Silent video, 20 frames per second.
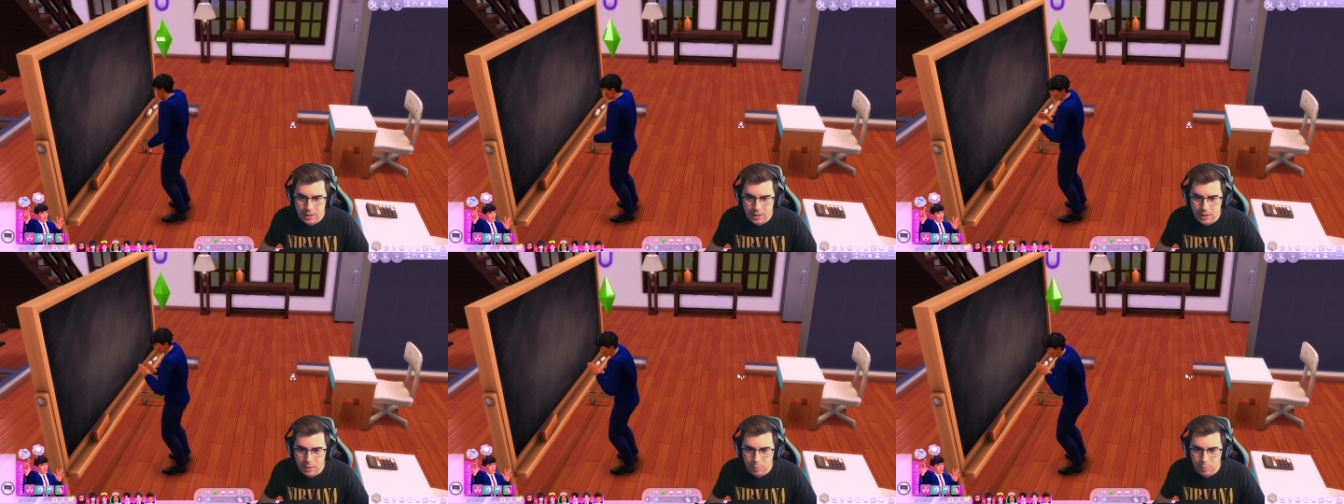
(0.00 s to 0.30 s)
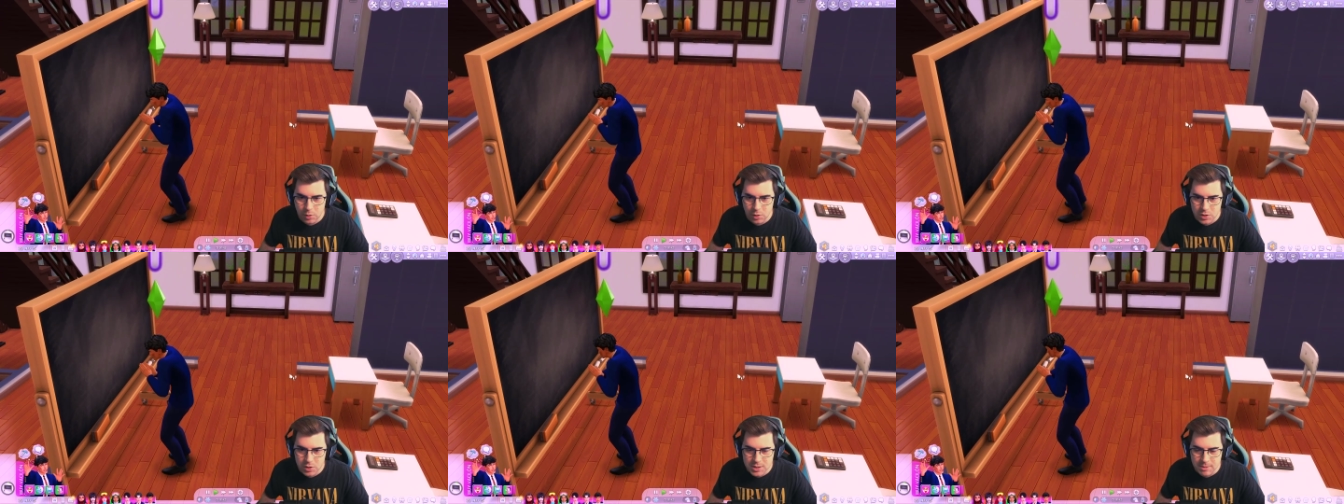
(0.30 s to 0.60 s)
Y
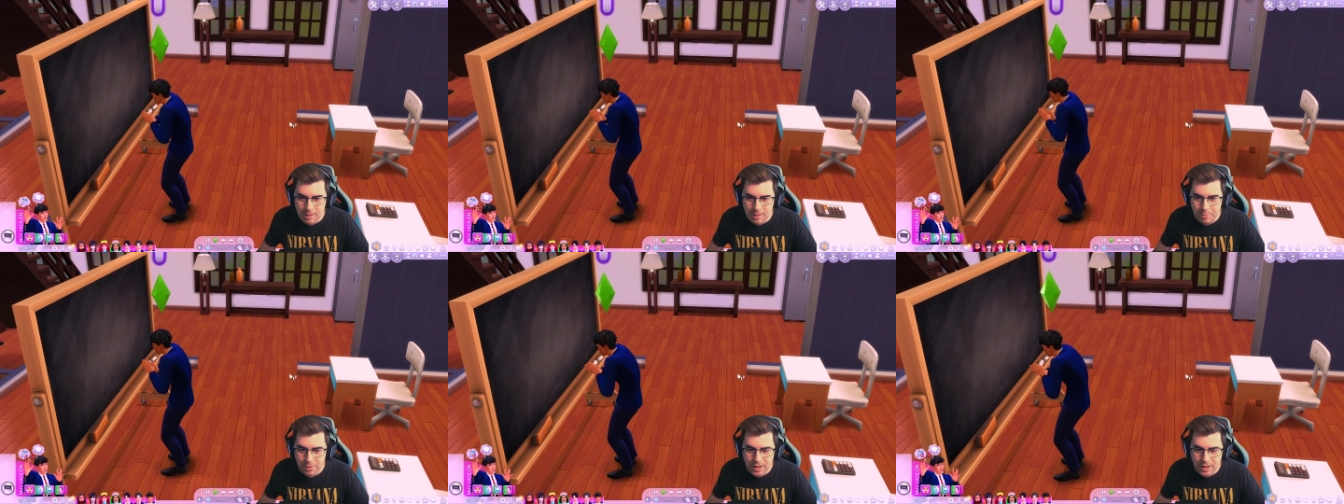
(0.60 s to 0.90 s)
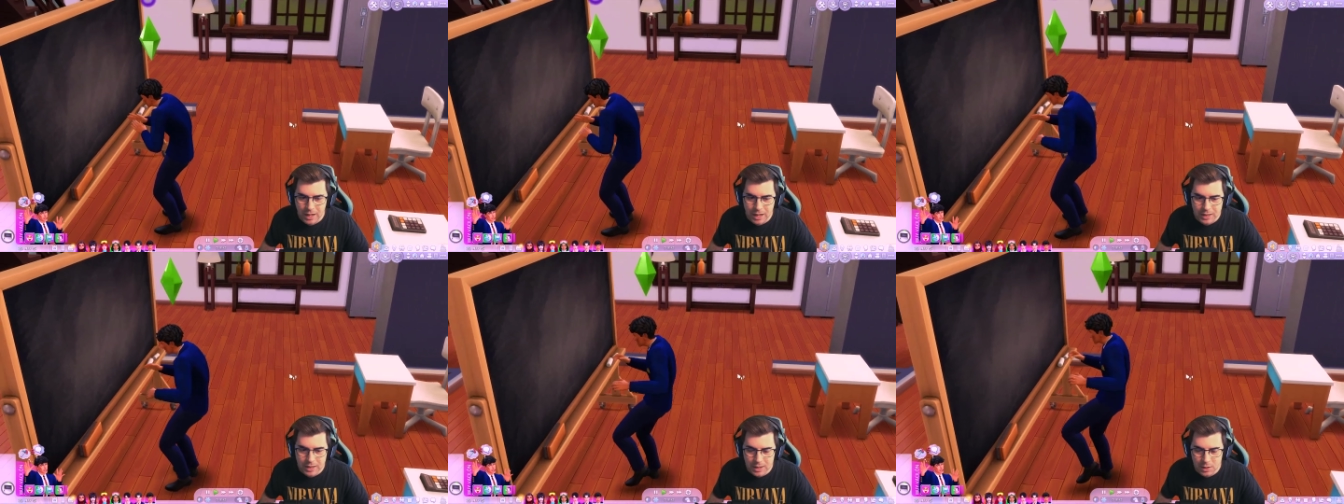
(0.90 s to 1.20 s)
bueno, se va a
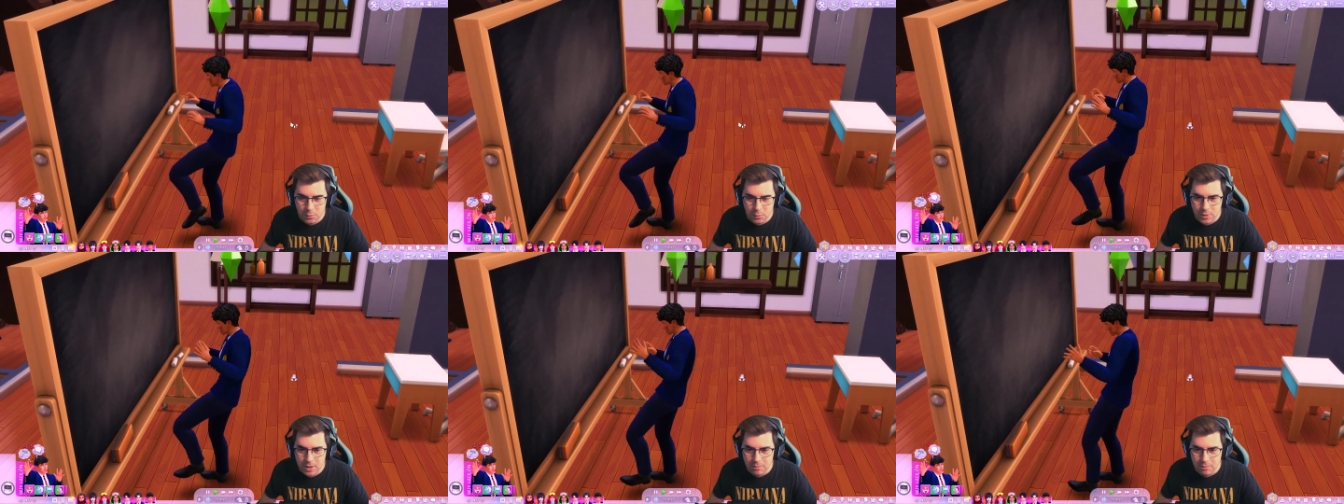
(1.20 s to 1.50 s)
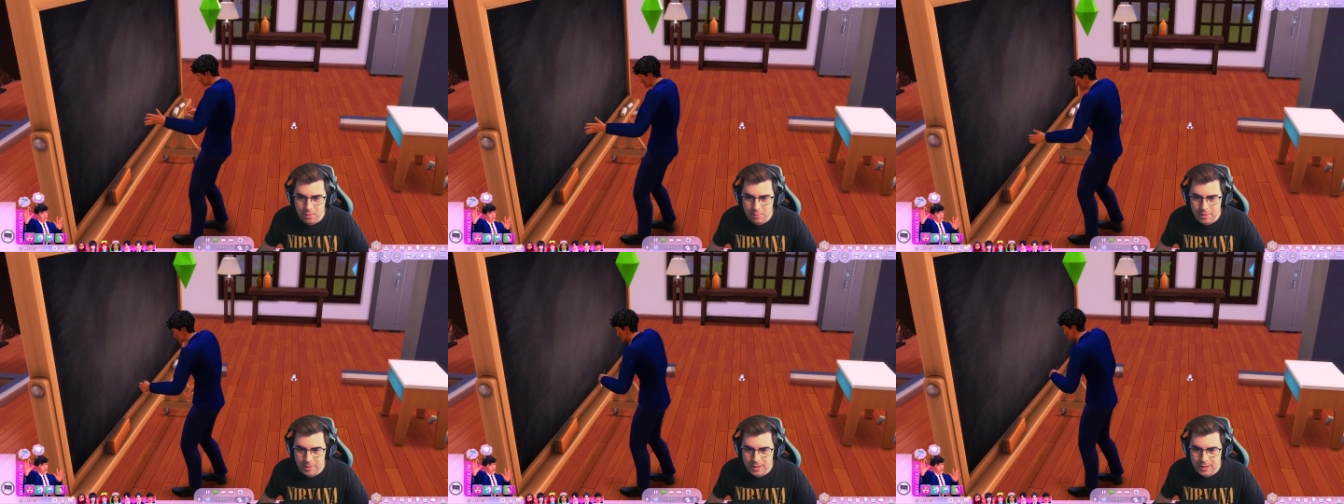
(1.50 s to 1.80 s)
poner a hacer una
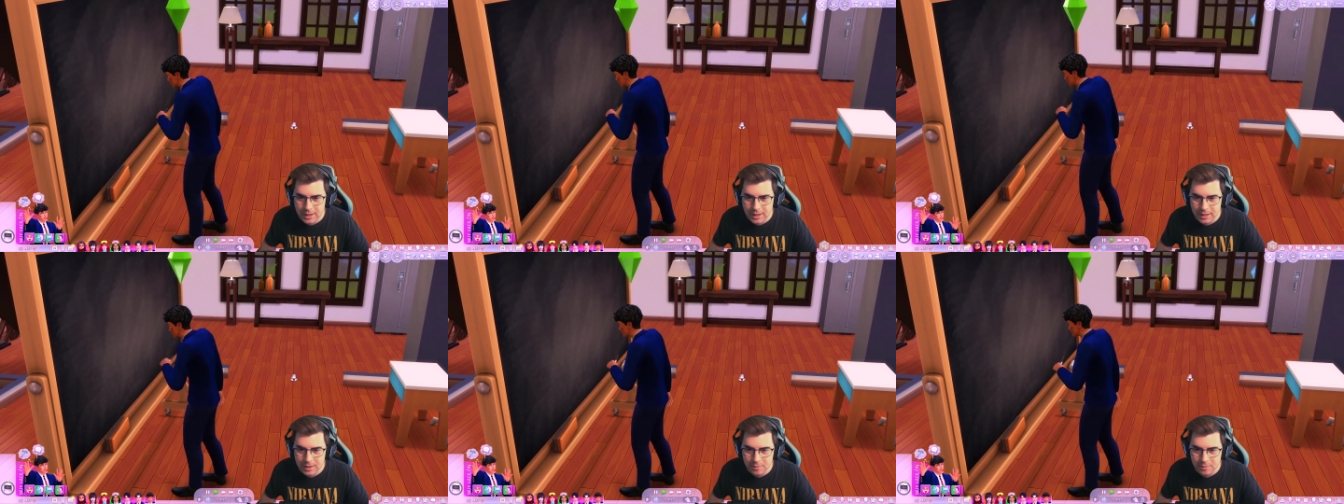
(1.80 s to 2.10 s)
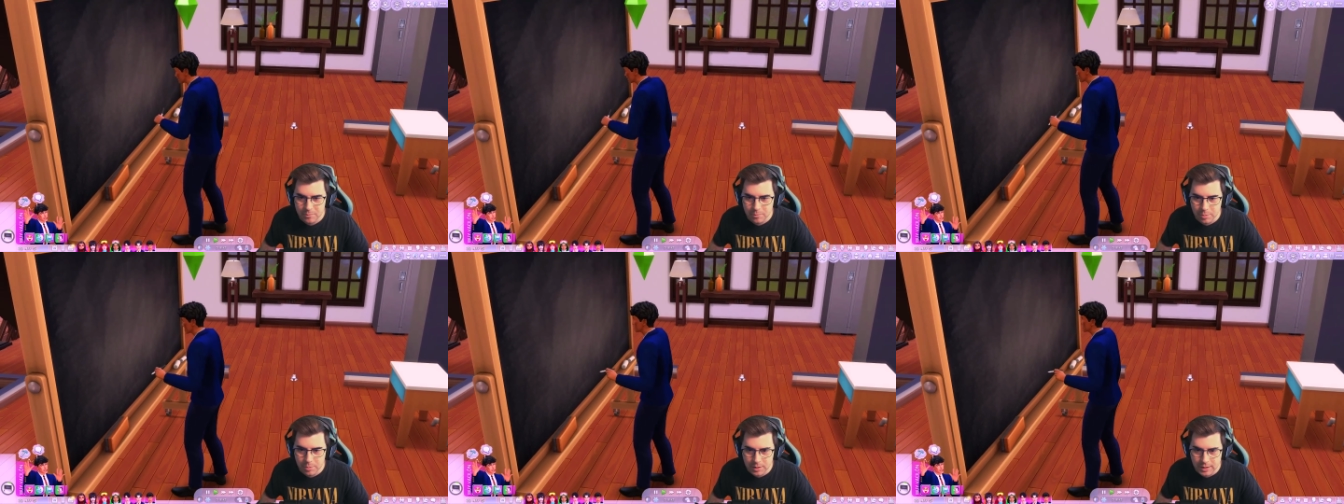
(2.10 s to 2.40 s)
bromita
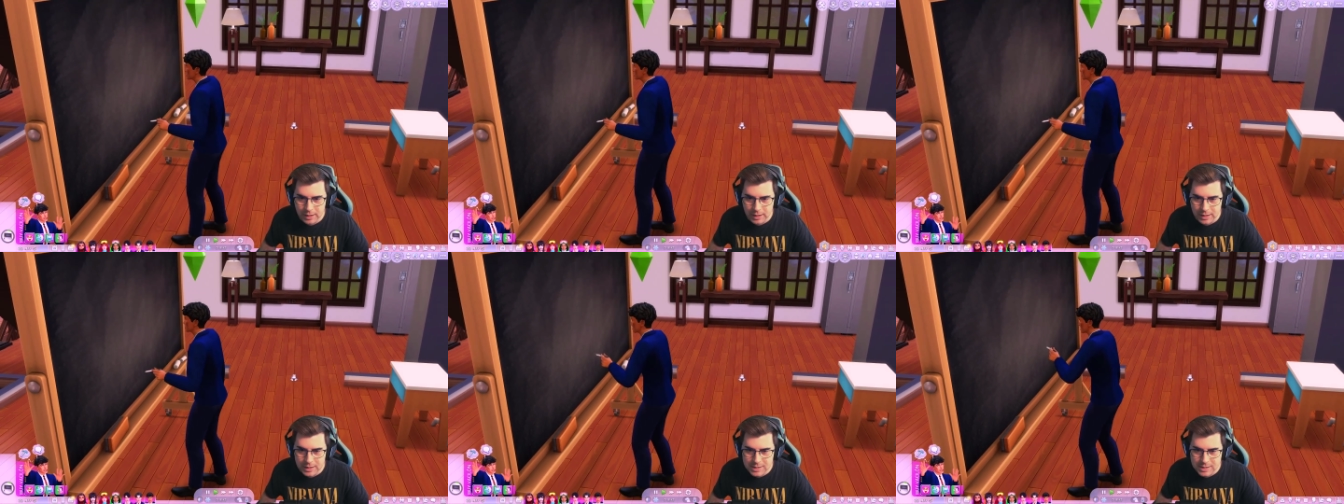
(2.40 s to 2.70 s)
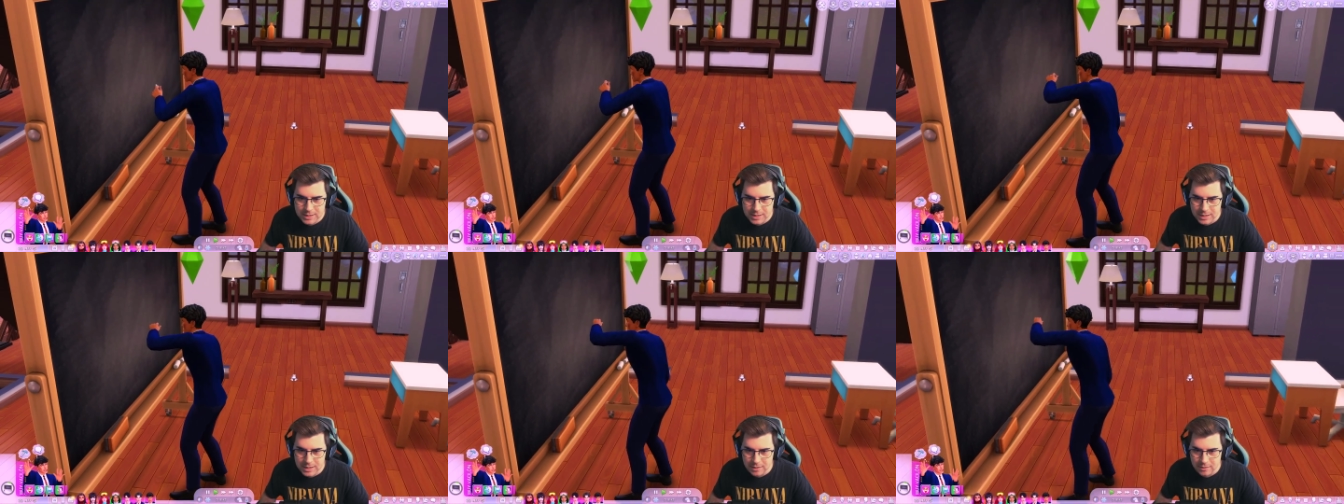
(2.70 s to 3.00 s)
porque él es
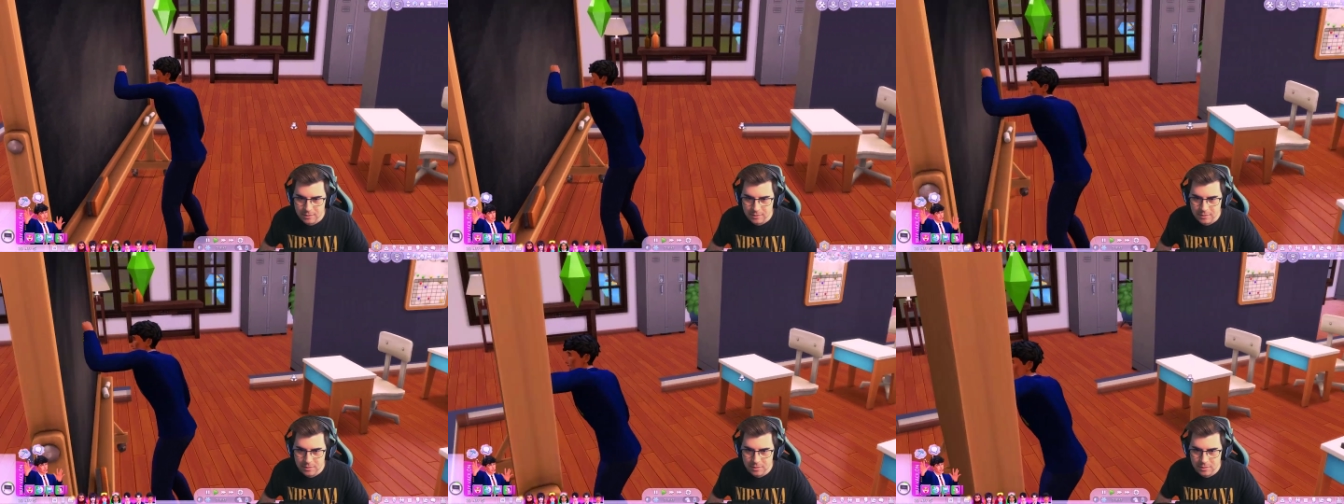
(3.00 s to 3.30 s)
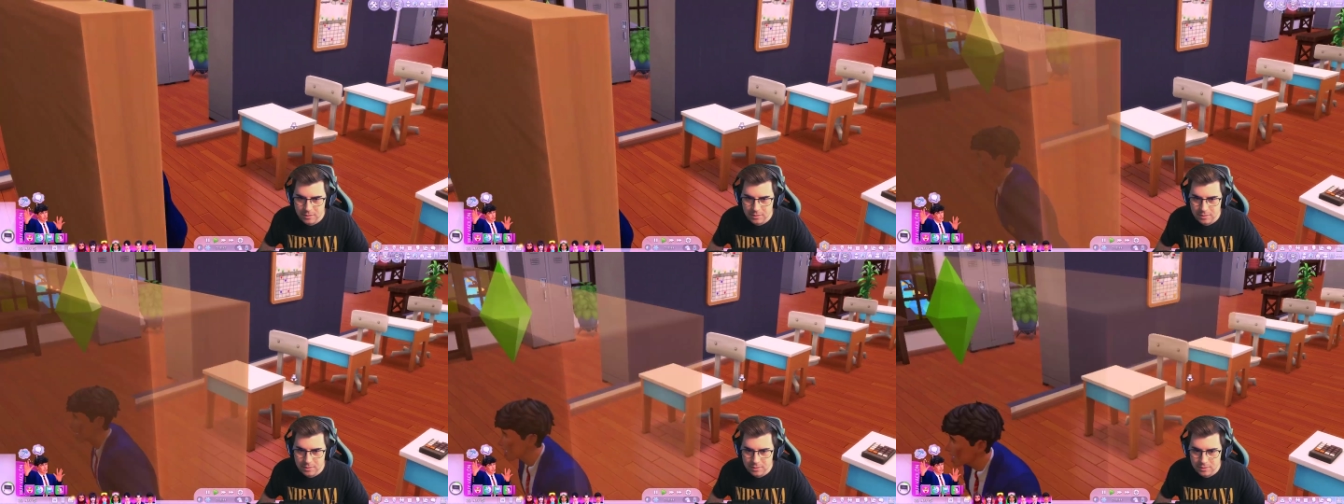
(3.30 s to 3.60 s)
así.
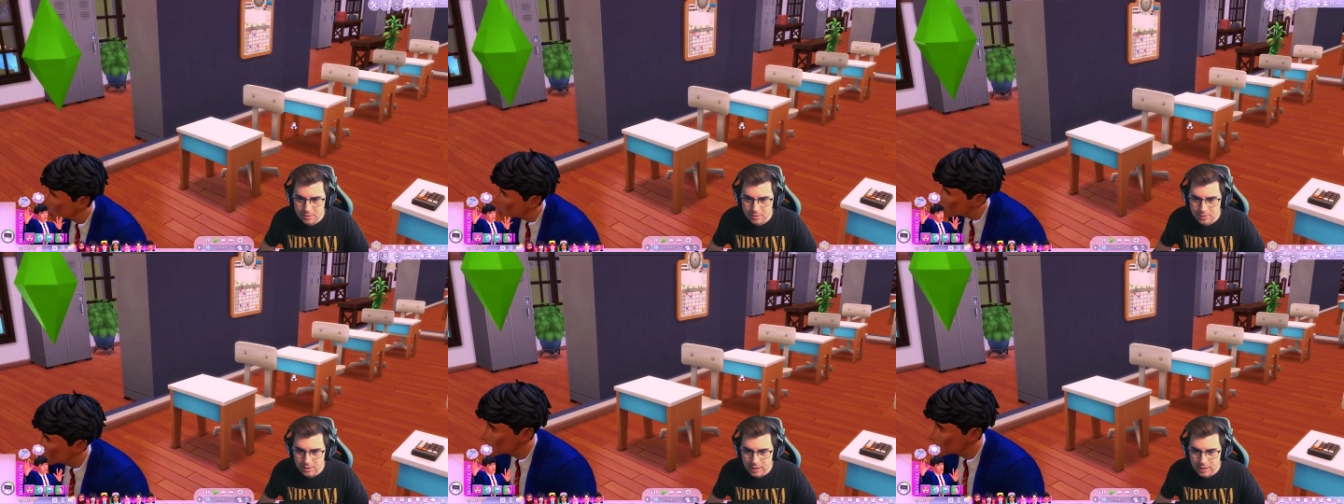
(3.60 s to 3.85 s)
Oh,